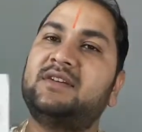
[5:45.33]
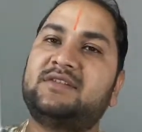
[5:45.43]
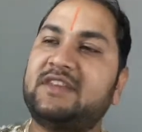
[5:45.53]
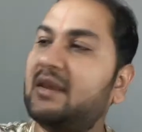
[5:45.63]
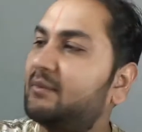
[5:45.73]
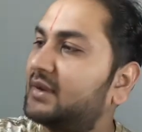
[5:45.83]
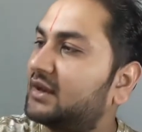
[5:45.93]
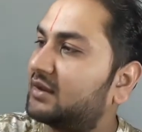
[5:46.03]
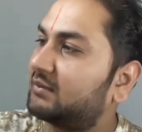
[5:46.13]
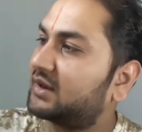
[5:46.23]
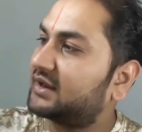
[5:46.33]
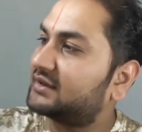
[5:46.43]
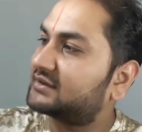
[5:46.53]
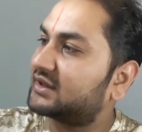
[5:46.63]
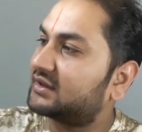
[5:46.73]
सेम बिल नंबर है
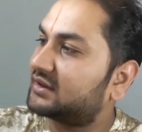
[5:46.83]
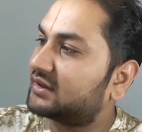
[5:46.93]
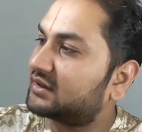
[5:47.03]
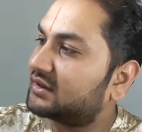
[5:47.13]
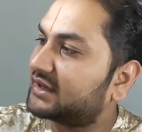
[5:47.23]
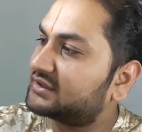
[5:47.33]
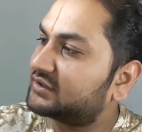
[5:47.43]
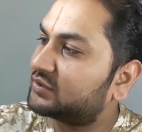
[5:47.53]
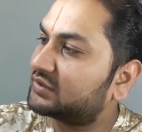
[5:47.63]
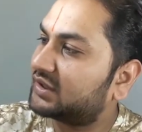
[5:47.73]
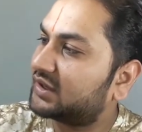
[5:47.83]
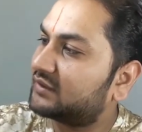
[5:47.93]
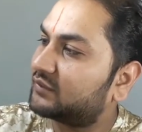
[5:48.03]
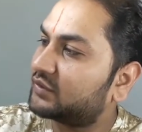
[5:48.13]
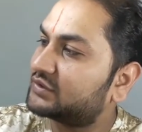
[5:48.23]
इसके अंदर नाइन ज़ीरो थ्री
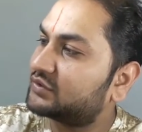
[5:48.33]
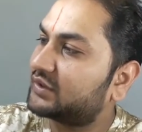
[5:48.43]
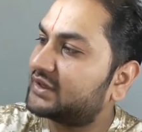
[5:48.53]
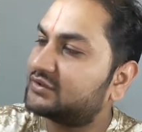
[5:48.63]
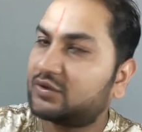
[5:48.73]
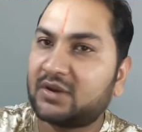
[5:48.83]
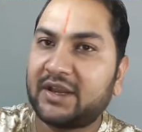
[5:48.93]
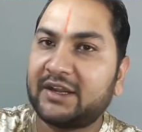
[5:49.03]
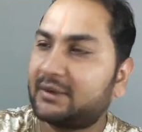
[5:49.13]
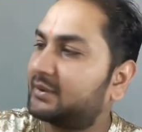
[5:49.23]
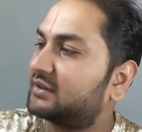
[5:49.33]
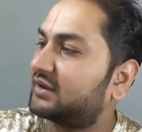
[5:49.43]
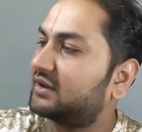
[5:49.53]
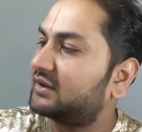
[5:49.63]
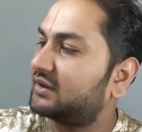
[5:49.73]
नाइन फोर ज़ीरो एट ज़ीरो नाइन ट्रिपल थ्री